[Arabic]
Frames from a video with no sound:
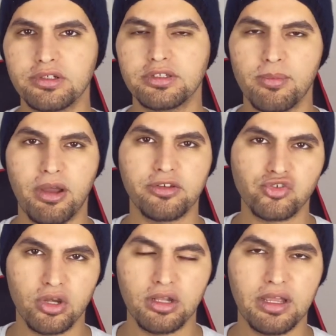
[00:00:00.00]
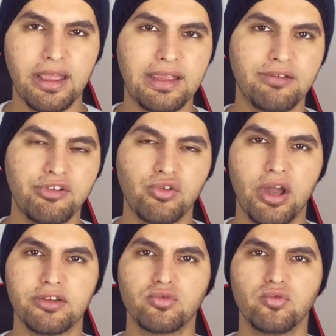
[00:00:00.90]
طبعا ان شاء الله هي الفيديو
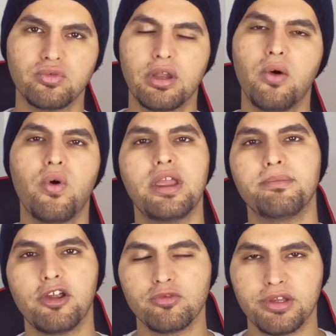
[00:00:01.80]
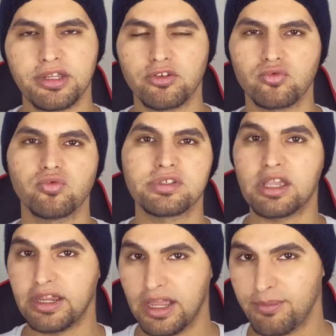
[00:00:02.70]
حتكون او هي المعلومات حتكون
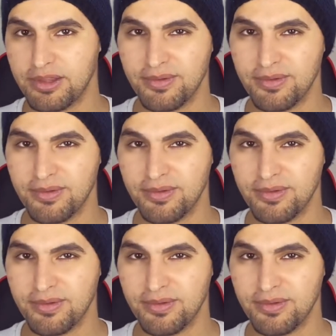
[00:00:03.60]
صحيحة 100%